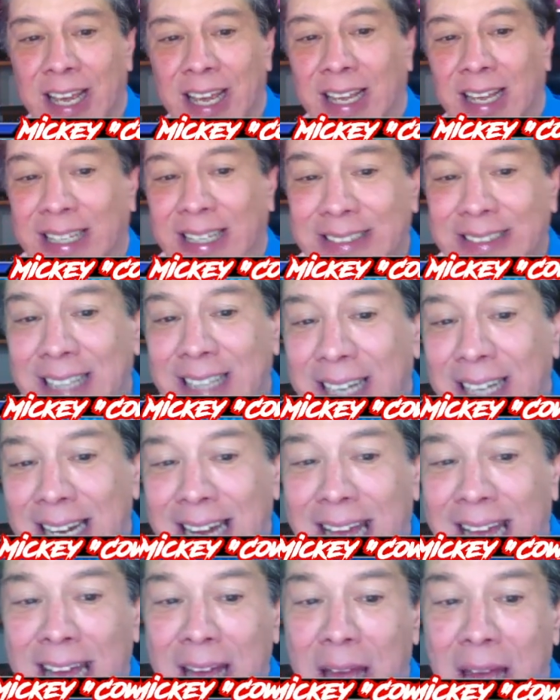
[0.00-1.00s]
que están en
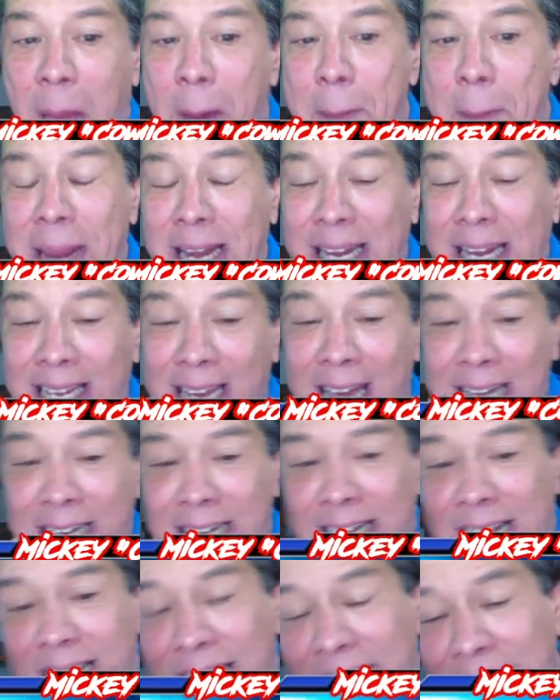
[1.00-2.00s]
la americana, en
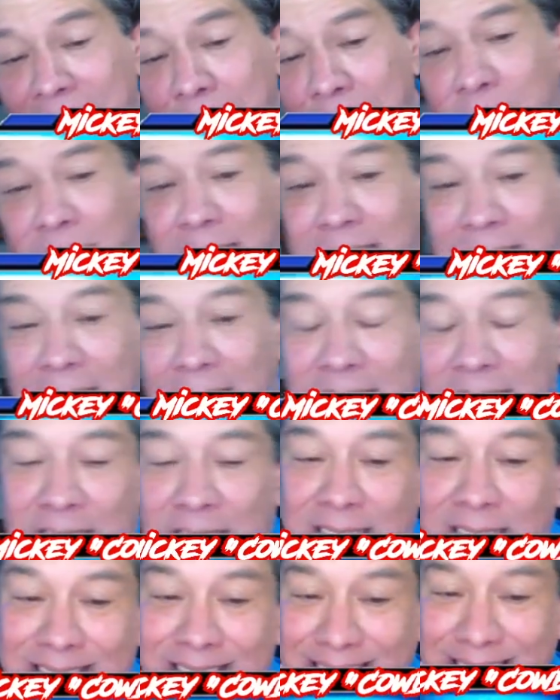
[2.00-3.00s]
la liga americana,
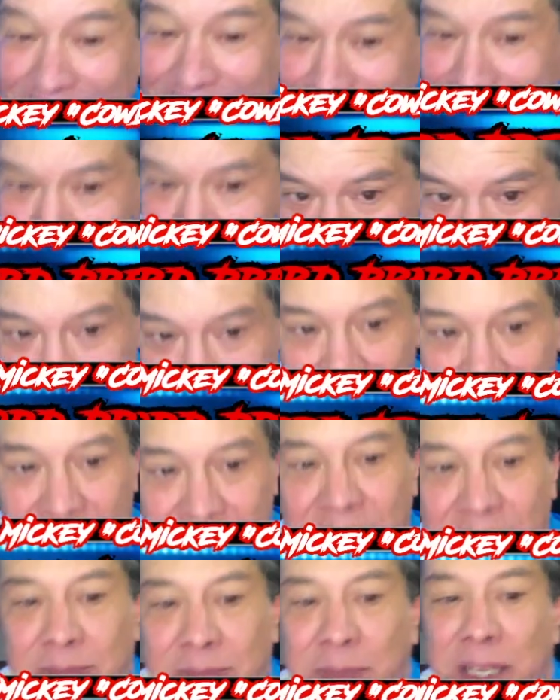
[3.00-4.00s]
la central,
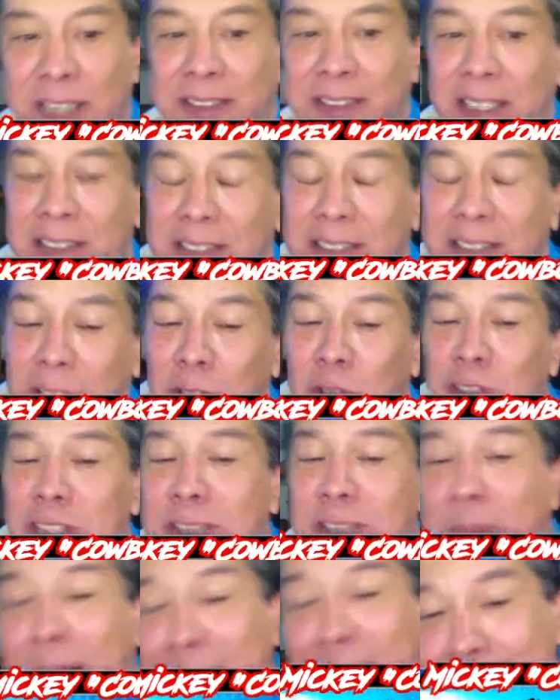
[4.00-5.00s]
para ser exactos,
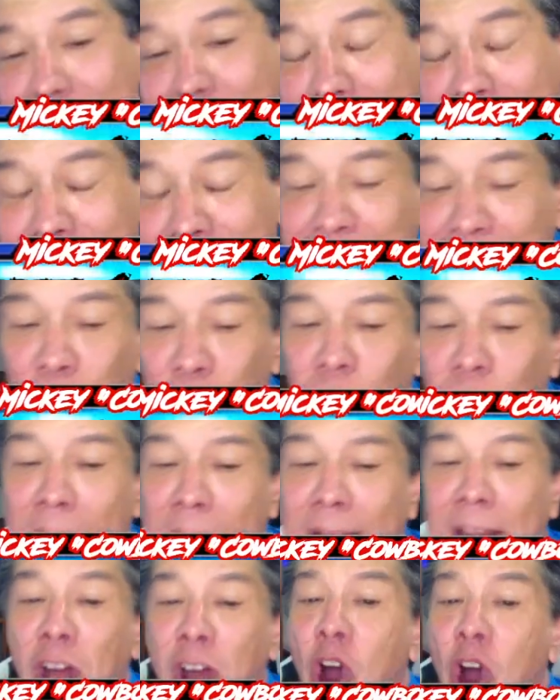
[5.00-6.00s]
están en tercer
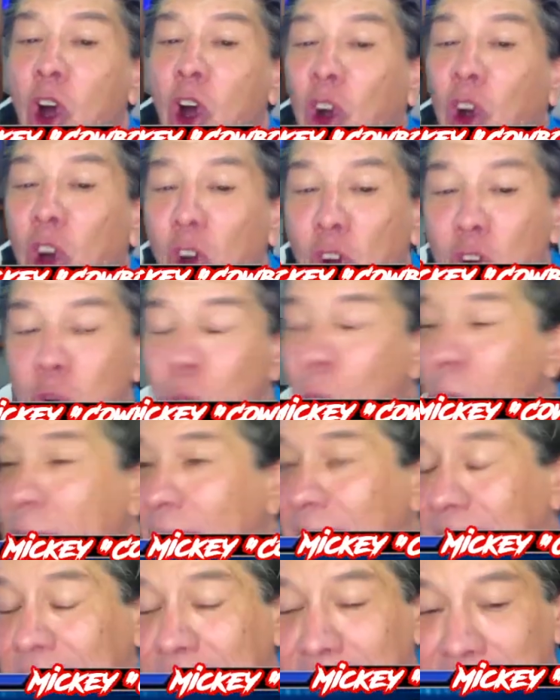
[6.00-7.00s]
lugar con
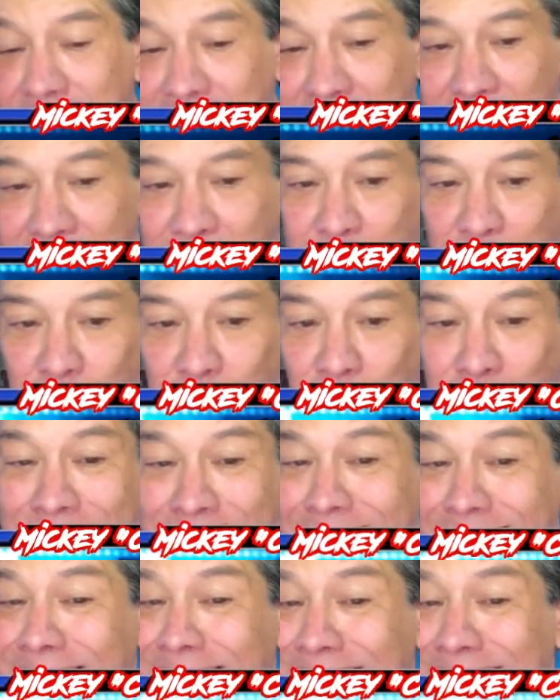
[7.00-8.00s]
47
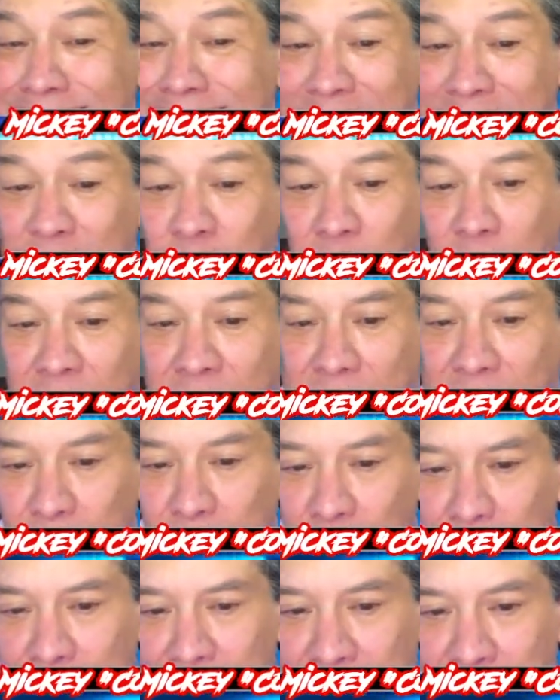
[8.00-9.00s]
victorias y
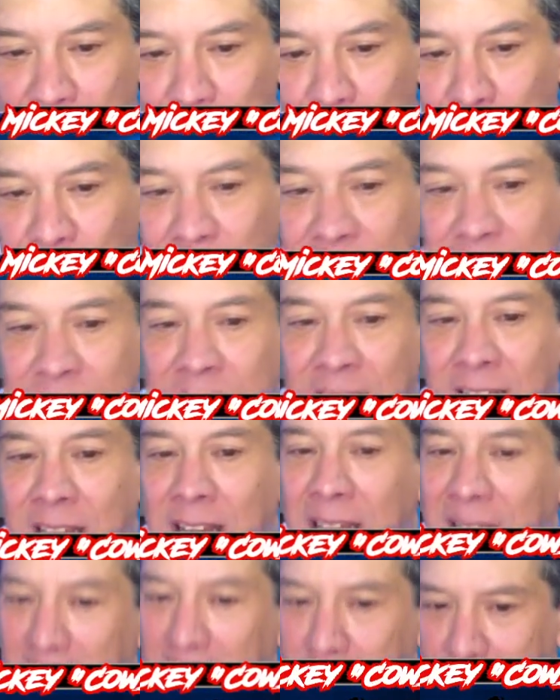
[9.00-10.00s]
59 derrotas.
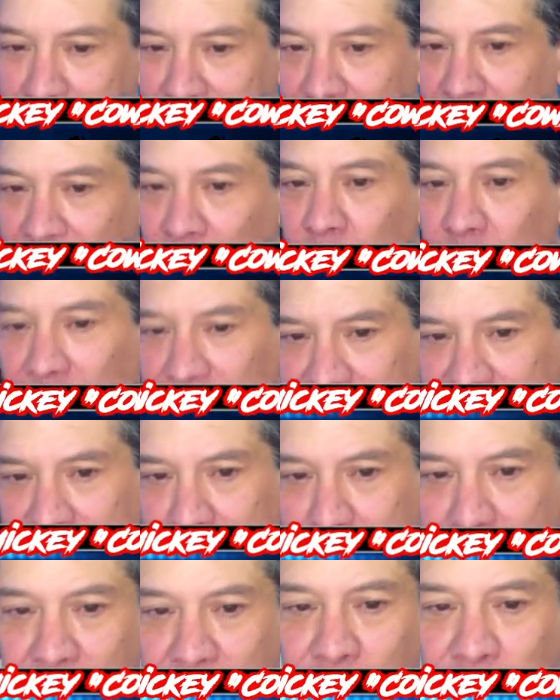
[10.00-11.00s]
El partido, les
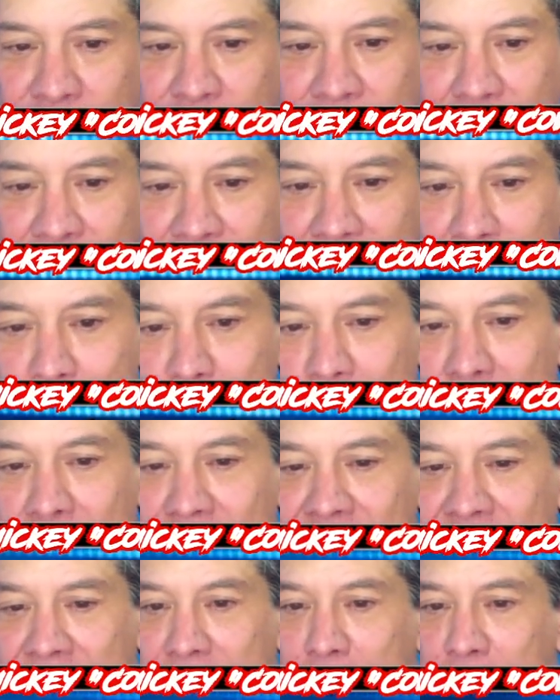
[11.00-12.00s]
repito, es allí en
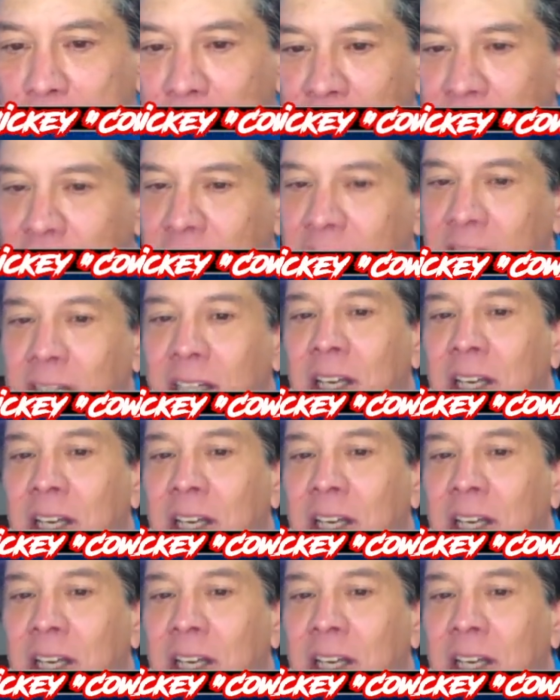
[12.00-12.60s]
PNC Park.